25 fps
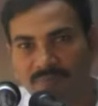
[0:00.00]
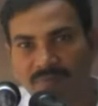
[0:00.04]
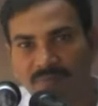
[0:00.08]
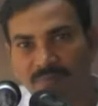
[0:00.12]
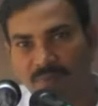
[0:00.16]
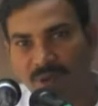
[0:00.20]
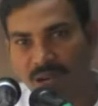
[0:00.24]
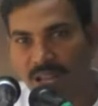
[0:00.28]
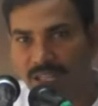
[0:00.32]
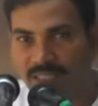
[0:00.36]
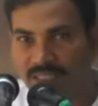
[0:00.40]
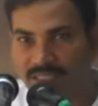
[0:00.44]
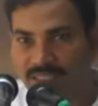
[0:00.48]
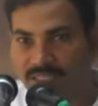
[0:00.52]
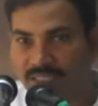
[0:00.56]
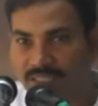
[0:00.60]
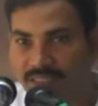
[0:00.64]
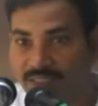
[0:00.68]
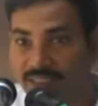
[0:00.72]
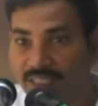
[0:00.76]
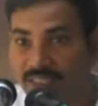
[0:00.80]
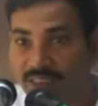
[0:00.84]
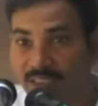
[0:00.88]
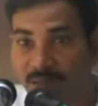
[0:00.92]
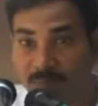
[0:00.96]
ప్రార్థన
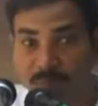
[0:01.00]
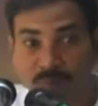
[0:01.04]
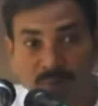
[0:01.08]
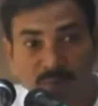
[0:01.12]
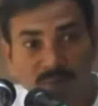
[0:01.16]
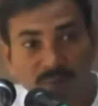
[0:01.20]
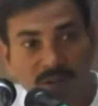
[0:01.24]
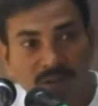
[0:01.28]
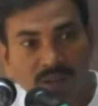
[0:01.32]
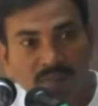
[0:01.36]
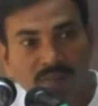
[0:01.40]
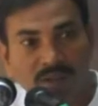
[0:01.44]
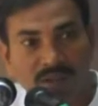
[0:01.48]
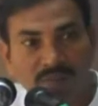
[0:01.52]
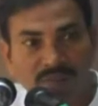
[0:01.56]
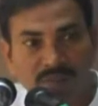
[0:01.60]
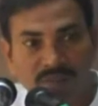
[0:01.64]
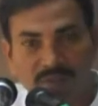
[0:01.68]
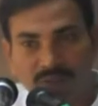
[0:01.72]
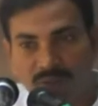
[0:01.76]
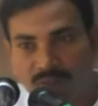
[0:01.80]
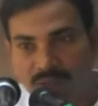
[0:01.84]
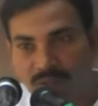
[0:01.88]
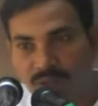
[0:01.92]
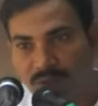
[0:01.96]
చేస్తే తప్పకుండా వారి
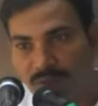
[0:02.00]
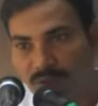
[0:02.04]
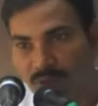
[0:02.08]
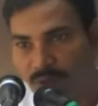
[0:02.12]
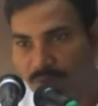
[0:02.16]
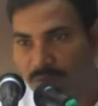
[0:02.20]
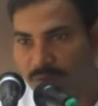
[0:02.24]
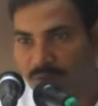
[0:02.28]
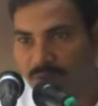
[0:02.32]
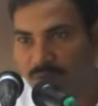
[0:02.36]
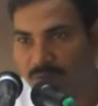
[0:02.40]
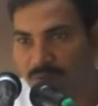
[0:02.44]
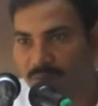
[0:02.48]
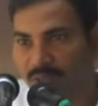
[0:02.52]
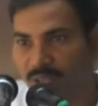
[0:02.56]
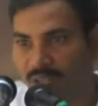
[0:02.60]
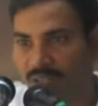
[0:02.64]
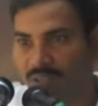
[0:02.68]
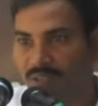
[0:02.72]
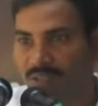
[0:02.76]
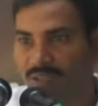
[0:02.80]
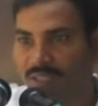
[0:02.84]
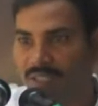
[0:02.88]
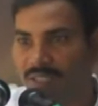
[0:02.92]
విషయంలో దేవుడు కృప చూపుతారు